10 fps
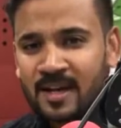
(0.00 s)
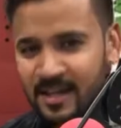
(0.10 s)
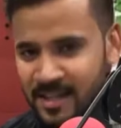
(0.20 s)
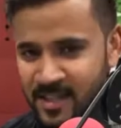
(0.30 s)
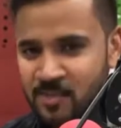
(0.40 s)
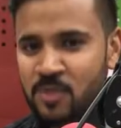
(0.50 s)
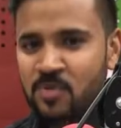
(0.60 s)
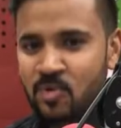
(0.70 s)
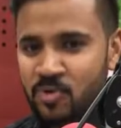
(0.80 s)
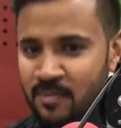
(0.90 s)
राजा इस बीच
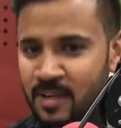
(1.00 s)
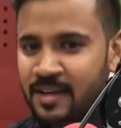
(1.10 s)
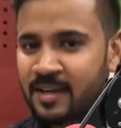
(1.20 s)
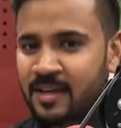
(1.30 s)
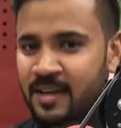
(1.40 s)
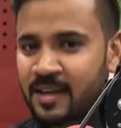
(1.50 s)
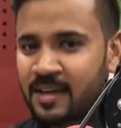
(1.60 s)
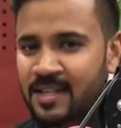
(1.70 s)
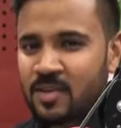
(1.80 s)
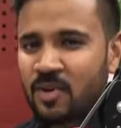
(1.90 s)
में लोगों से बात करता रहा
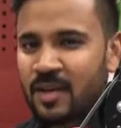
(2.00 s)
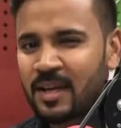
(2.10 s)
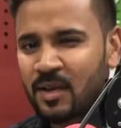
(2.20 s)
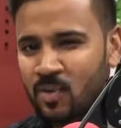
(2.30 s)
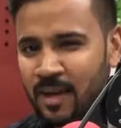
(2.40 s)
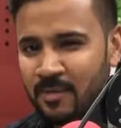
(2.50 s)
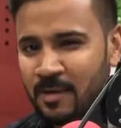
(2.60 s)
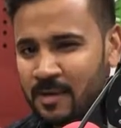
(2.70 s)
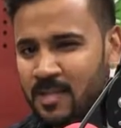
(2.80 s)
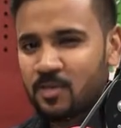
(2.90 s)
राजा को लगा कि क्यों ना एक
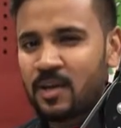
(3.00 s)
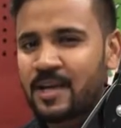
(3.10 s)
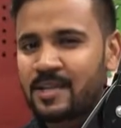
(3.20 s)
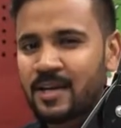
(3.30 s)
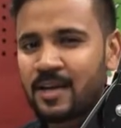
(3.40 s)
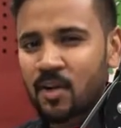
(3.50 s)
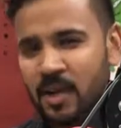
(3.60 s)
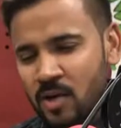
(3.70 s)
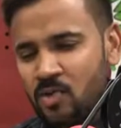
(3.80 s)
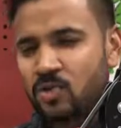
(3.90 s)
बार फिर से बुलाया जाए
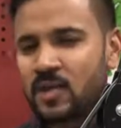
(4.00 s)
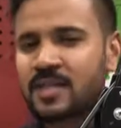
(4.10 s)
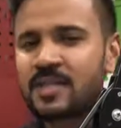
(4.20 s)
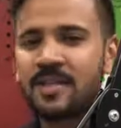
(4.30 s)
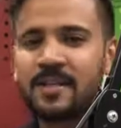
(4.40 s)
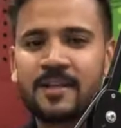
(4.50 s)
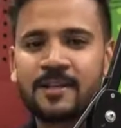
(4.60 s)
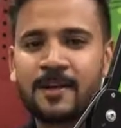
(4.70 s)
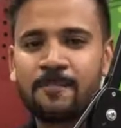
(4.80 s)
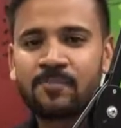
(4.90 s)
और एक और सोने का सिक्का दिया
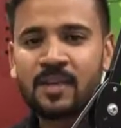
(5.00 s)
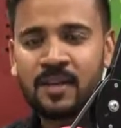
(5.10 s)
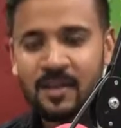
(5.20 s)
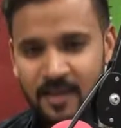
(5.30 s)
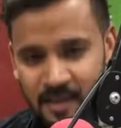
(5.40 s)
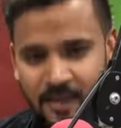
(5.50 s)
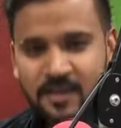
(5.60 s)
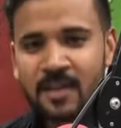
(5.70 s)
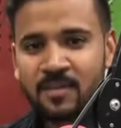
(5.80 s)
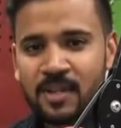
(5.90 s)
जाए
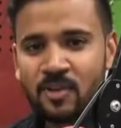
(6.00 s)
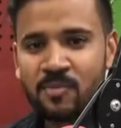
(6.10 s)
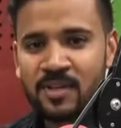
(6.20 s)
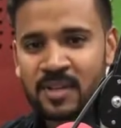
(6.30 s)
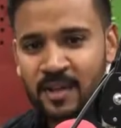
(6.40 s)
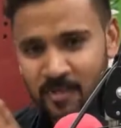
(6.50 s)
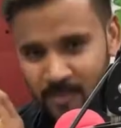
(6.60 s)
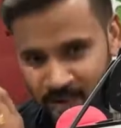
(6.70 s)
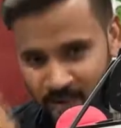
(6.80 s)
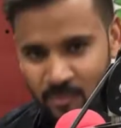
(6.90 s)
सेनापति को भेजा
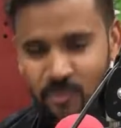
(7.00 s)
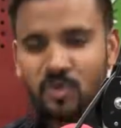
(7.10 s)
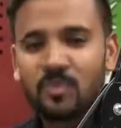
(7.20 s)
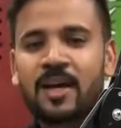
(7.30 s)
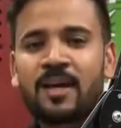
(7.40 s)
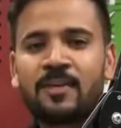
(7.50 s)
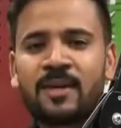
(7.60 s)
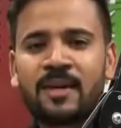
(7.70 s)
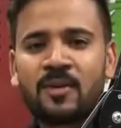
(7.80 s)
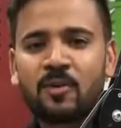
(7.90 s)
आपकी बार उसको बुलाया
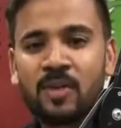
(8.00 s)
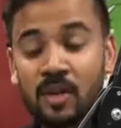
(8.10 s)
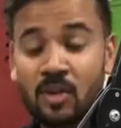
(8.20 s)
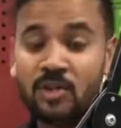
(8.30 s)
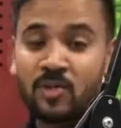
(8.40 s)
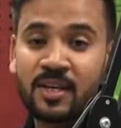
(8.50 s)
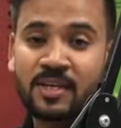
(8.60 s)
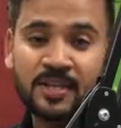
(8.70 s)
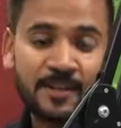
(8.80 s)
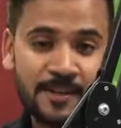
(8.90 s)
भिखारी को एक और सोने
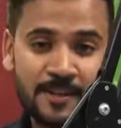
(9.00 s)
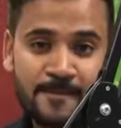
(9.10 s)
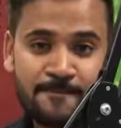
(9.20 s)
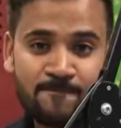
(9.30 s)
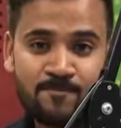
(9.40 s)
का सिक्का दिया